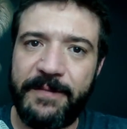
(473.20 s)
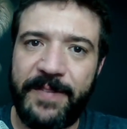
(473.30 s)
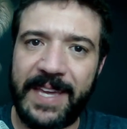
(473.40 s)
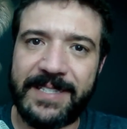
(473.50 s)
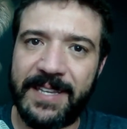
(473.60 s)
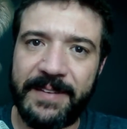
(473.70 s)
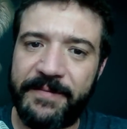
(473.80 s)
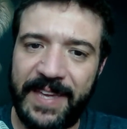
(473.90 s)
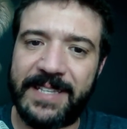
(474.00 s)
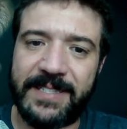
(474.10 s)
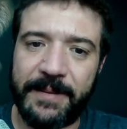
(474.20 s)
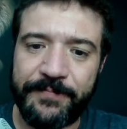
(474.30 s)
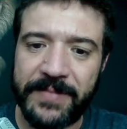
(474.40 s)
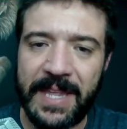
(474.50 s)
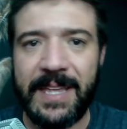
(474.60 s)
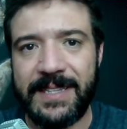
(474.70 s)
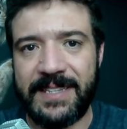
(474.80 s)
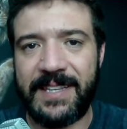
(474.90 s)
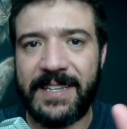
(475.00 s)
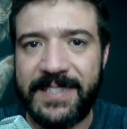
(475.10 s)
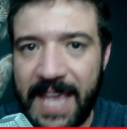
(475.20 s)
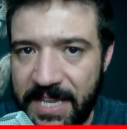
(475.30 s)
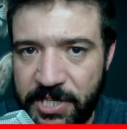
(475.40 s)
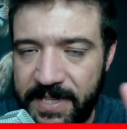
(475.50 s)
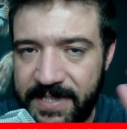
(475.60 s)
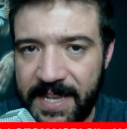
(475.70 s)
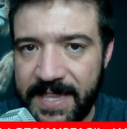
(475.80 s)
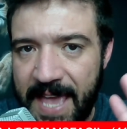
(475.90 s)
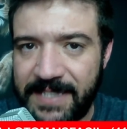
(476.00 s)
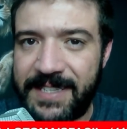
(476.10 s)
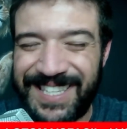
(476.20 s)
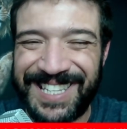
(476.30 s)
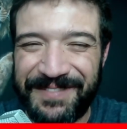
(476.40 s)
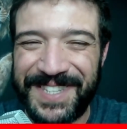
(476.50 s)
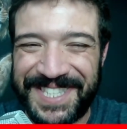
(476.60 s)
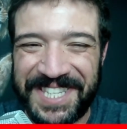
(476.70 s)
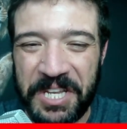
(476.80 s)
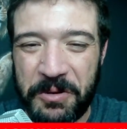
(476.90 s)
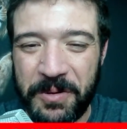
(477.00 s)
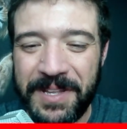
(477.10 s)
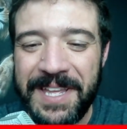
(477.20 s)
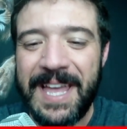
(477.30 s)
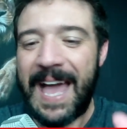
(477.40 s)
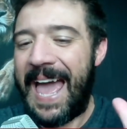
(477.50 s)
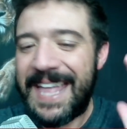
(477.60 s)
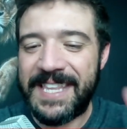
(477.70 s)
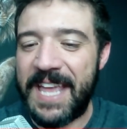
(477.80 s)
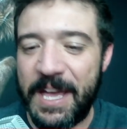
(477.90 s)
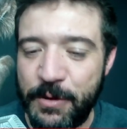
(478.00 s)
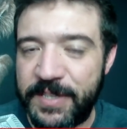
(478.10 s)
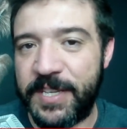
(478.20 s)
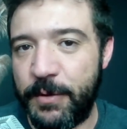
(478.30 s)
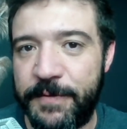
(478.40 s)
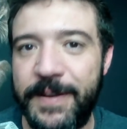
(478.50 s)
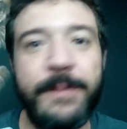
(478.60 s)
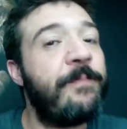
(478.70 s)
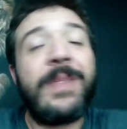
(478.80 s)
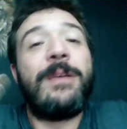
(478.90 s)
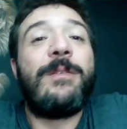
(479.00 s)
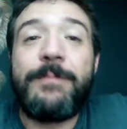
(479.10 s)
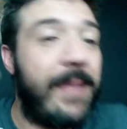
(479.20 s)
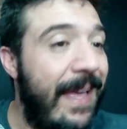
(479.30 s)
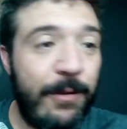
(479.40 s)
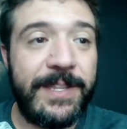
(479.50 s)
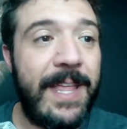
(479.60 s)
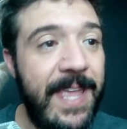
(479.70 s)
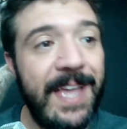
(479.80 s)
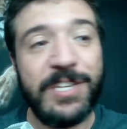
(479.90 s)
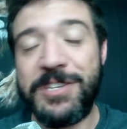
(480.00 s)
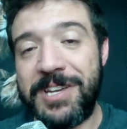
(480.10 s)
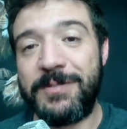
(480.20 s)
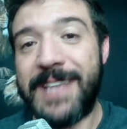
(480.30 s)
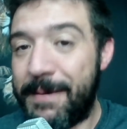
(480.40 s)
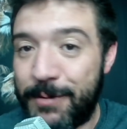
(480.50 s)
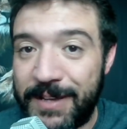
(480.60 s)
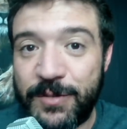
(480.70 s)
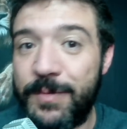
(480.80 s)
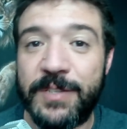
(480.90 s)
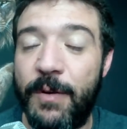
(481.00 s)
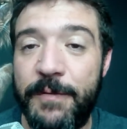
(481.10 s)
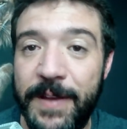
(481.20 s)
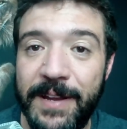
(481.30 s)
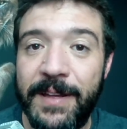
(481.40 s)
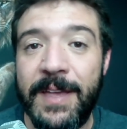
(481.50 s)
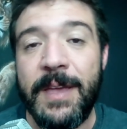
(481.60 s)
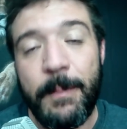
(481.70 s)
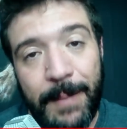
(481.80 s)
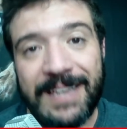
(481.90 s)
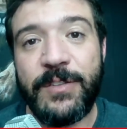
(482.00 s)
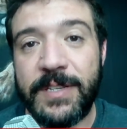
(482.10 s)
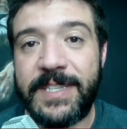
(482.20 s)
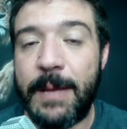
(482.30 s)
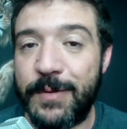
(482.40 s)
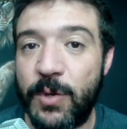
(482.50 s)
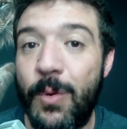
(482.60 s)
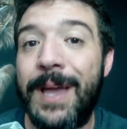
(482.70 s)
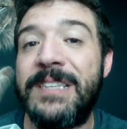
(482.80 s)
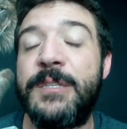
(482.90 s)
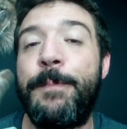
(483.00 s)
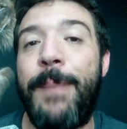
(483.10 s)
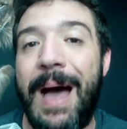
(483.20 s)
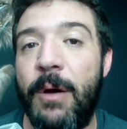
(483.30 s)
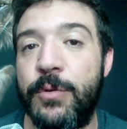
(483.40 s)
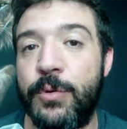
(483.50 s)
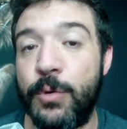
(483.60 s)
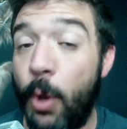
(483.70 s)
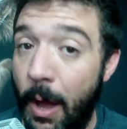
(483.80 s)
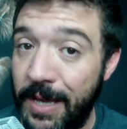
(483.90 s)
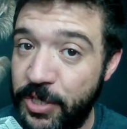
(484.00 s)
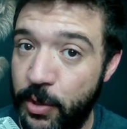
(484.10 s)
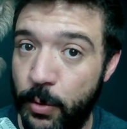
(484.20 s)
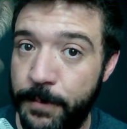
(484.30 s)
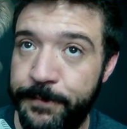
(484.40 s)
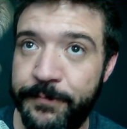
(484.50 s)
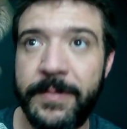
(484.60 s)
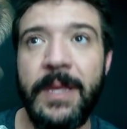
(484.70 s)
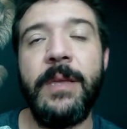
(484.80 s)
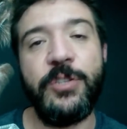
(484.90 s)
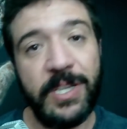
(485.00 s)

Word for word: Fixa, fixa. Dezena 7, dezena 10 e dezena 25. Adriano, e se não vir? A loteria, a gente já não sabe quais números vão vir, mas nós temos um respaldo lógico de